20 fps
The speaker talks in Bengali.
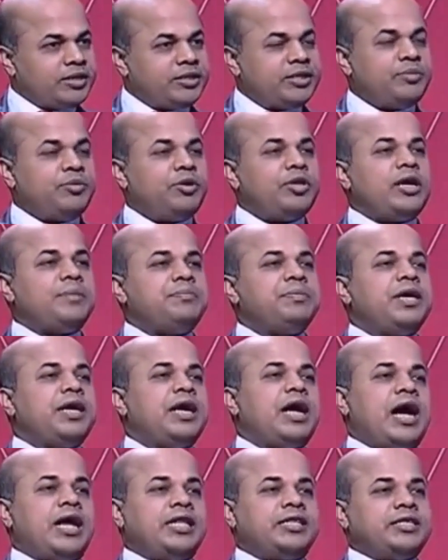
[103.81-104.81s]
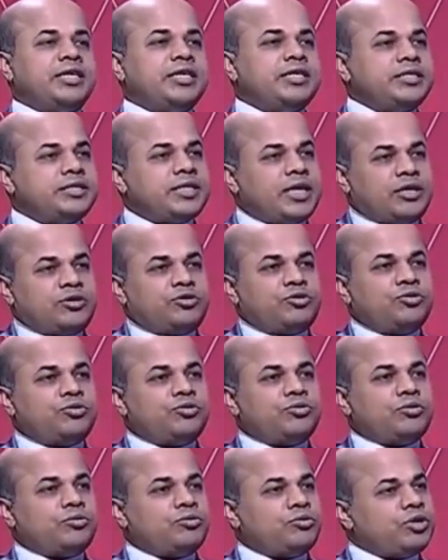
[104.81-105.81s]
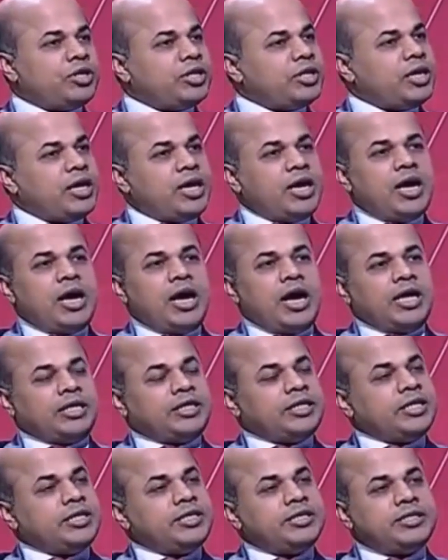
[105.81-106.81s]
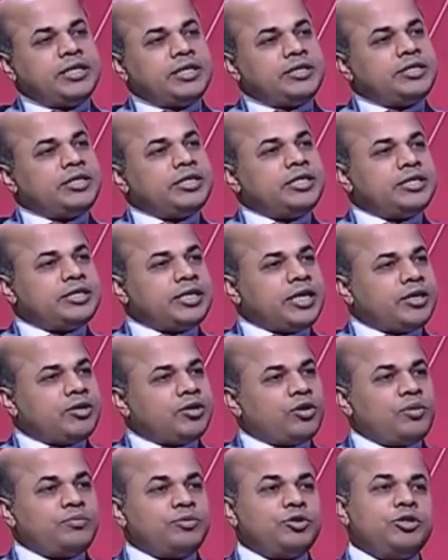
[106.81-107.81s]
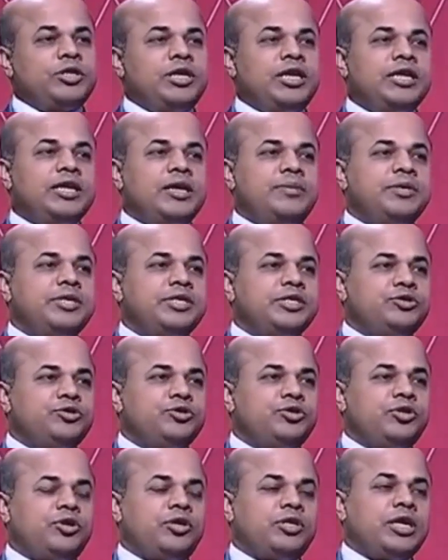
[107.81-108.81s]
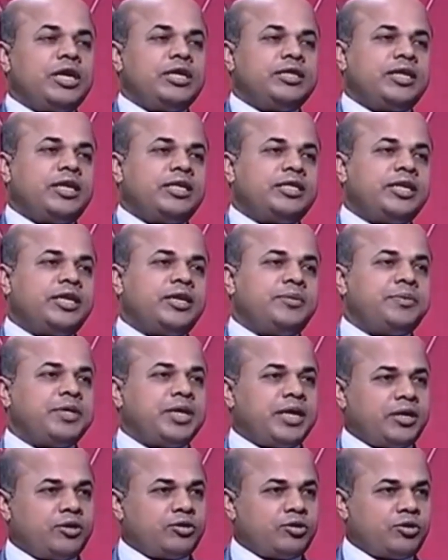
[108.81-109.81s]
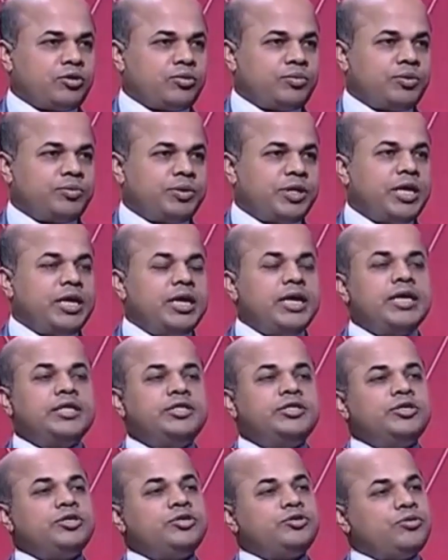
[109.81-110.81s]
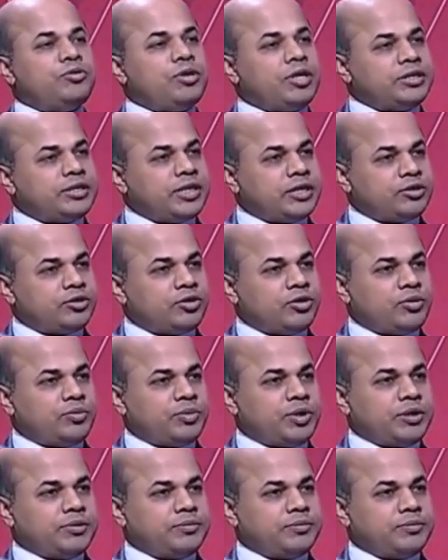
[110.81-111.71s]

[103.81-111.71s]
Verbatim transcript: যেমন আপনার আর্থ্রাইটিস হাঁটুর রোগীর আর্থ্রাইটিসের চিকিৎসা একরকম যদি লিগামেন্ট ইনজুরি হয় তার থেরাপি আর রকম হবে এই জিনিসগুলো জানতে হবে